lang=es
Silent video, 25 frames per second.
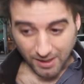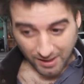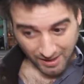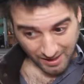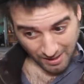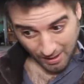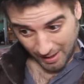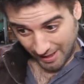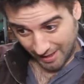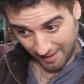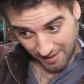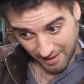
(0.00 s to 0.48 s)

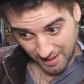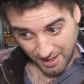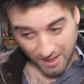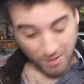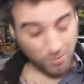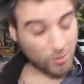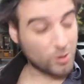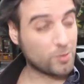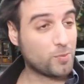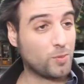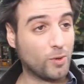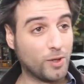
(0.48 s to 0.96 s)
y a
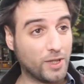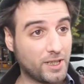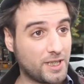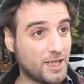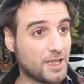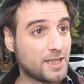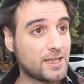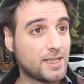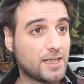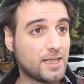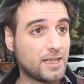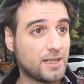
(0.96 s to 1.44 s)
grandísimos
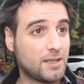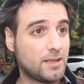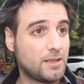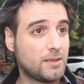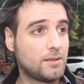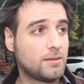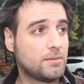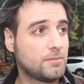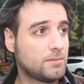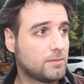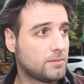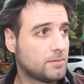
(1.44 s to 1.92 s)
poetas que
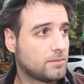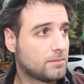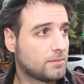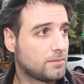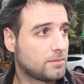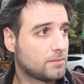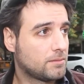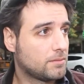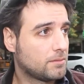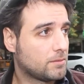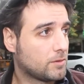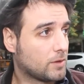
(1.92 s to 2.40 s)

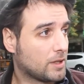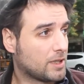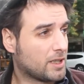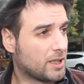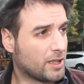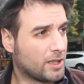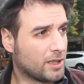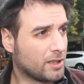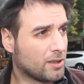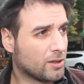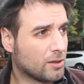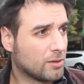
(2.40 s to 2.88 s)
no han
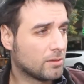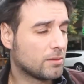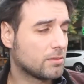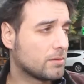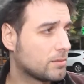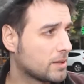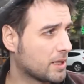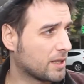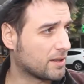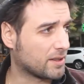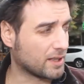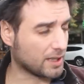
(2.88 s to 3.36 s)
tenido
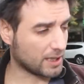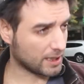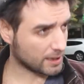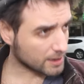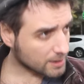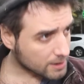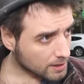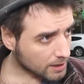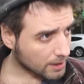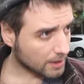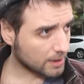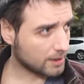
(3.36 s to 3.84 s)
quizá
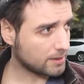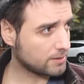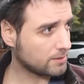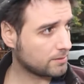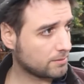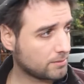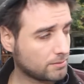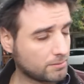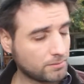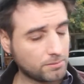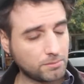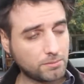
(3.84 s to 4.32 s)
esa
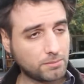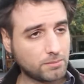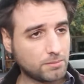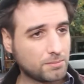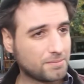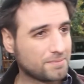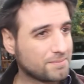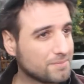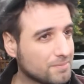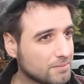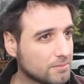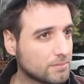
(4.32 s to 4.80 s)

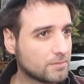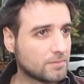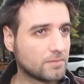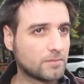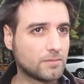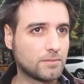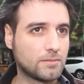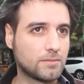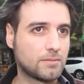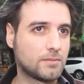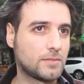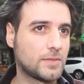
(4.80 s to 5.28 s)

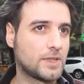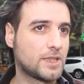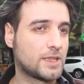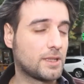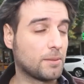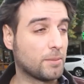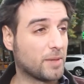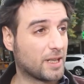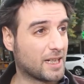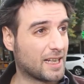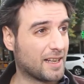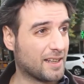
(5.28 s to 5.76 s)

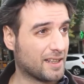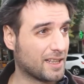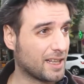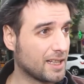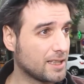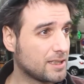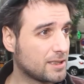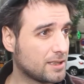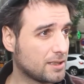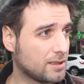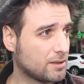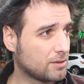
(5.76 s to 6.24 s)
ese
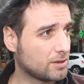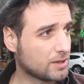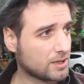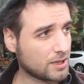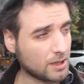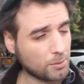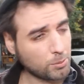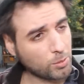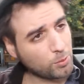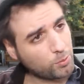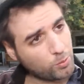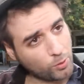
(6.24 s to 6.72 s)
merchandising,
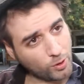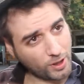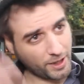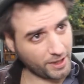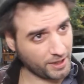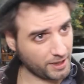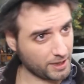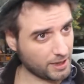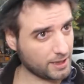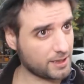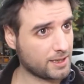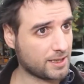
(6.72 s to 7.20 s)
esa
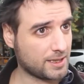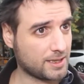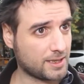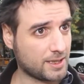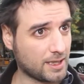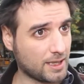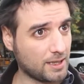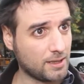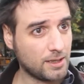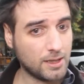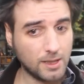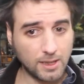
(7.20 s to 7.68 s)
popularidad que,
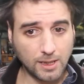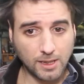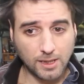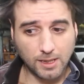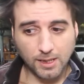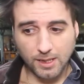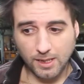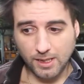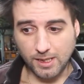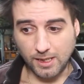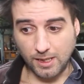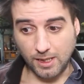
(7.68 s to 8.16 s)
está,
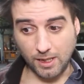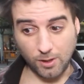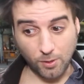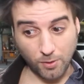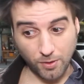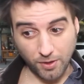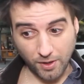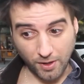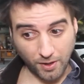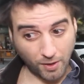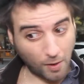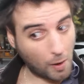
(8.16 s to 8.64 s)
que le ha
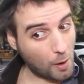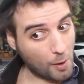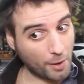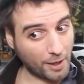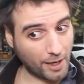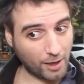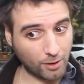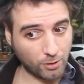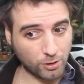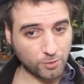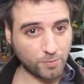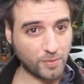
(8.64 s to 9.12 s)
concedido
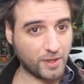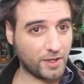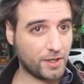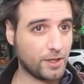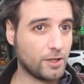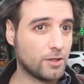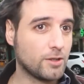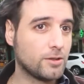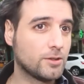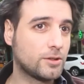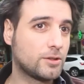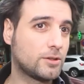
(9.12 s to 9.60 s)
ahora a los
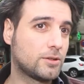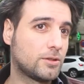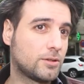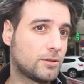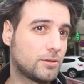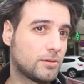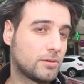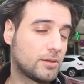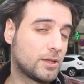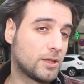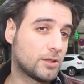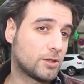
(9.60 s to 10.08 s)
medios,
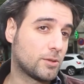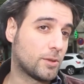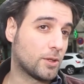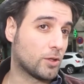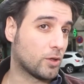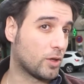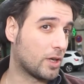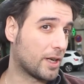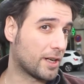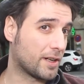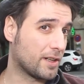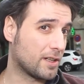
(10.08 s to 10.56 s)
sobre
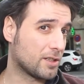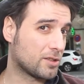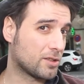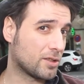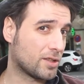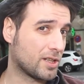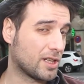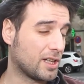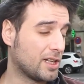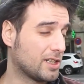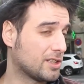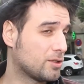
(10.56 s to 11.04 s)
todo las redes
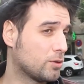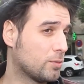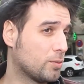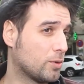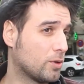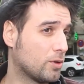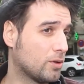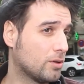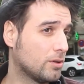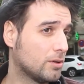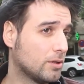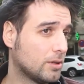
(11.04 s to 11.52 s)
sociales,
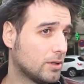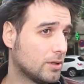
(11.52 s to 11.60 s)
supongo.